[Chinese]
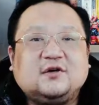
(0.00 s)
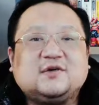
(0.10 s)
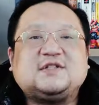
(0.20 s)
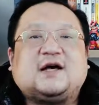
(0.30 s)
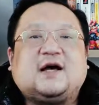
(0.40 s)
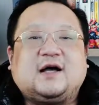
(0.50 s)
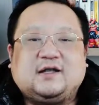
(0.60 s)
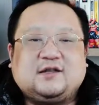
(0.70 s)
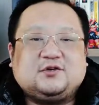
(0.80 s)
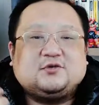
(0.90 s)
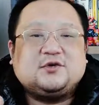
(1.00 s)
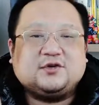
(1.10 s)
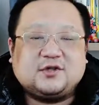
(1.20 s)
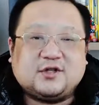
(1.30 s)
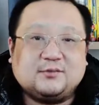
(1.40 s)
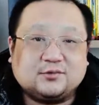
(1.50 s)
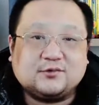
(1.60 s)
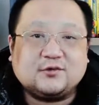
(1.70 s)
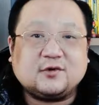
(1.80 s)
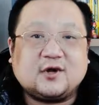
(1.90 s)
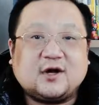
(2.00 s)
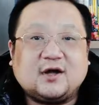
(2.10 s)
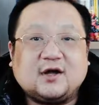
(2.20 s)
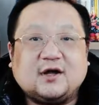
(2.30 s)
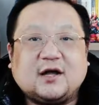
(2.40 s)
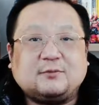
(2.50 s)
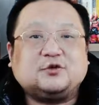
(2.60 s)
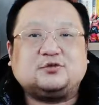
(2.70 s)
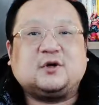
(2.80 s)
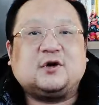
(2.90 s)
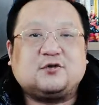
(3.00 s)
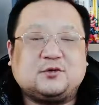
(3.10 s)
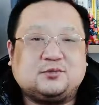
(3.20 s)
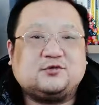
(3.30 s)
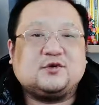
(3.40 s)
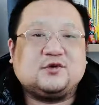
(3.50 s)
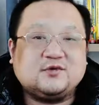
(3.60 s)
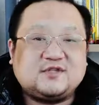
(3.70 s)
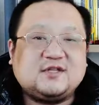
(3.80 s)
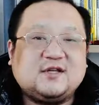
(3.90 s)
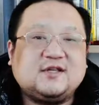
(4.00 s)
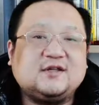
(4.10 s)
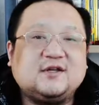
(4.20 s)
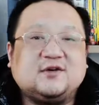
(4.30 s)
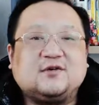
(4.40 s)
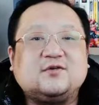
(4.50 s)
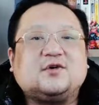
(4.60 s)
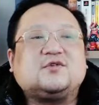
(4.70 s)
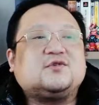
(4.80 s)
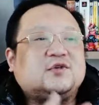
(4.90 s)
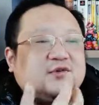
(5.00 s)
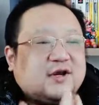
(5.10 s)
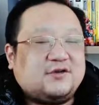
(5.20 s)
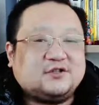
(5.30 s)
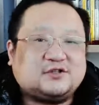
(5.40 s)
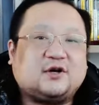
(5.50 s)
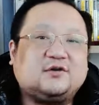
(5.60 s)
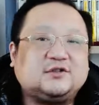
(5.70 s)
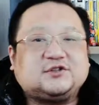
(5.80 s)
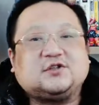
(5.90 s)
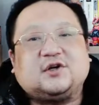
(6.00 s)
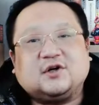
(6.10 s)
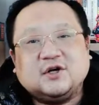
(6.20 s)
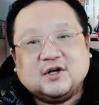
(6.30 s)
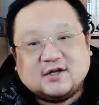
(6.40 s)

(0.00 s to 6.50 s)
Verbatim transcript: 我想啊，那如果有一天不做啊 UP 主了，或者不做游戏类的内容，或者做的越来越少的时候，